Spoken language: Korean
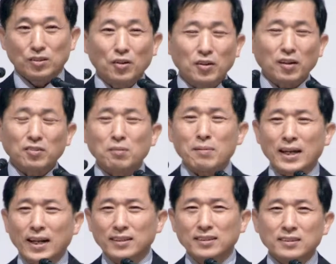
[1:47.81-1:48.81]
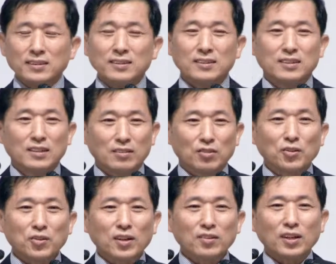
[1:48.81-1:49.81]
성경에서 말하는
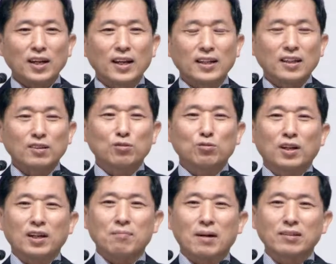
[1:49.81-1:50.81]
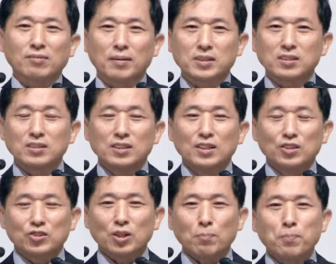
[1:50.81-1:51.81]
성경에서 하나님께서 우리에게 말씀하신
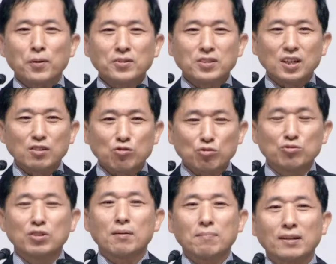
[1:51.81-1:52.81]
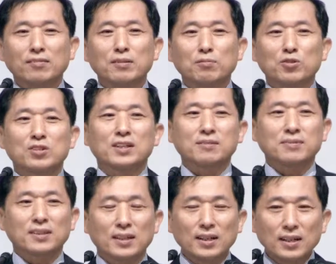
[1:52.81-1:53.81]
첫 번째 중요한 말씀이 뭔지
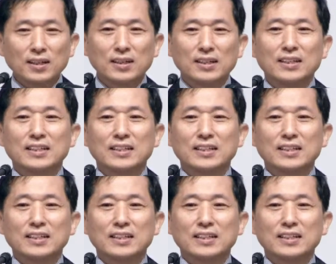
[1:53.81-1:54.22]
아십니까?